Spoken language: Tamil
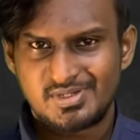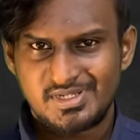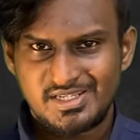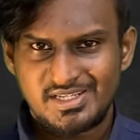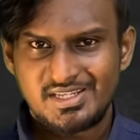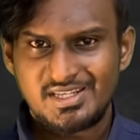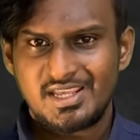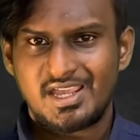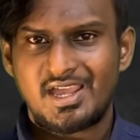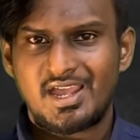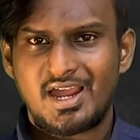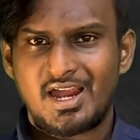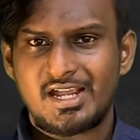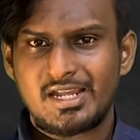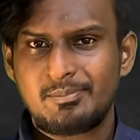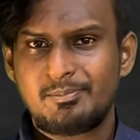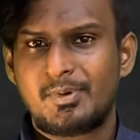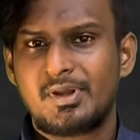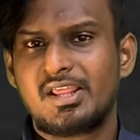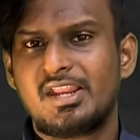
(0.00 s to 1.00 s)
இங்கே
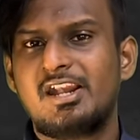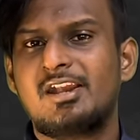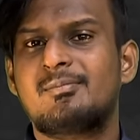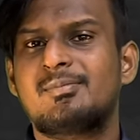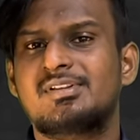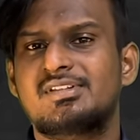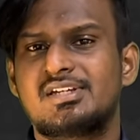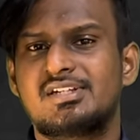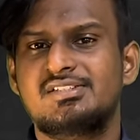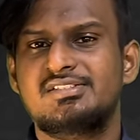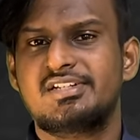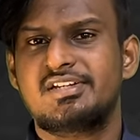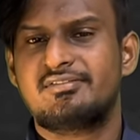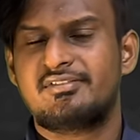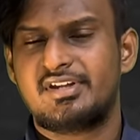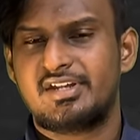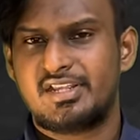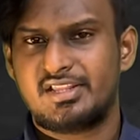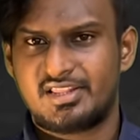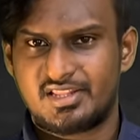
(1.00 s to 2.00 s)
அடிப்படையில் நம்ம தெரிஞ்சுக்க
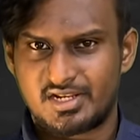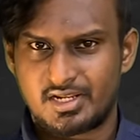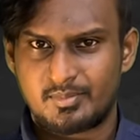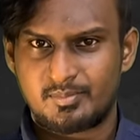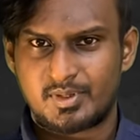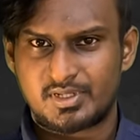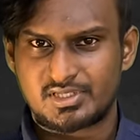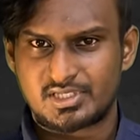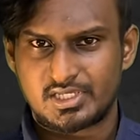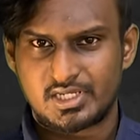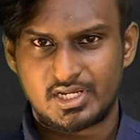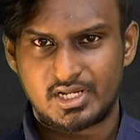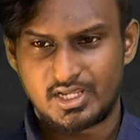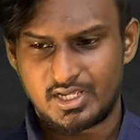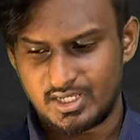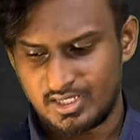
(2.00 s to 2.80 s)
வேண்டியது என்னென்னு பார்த்தீங்கன்னா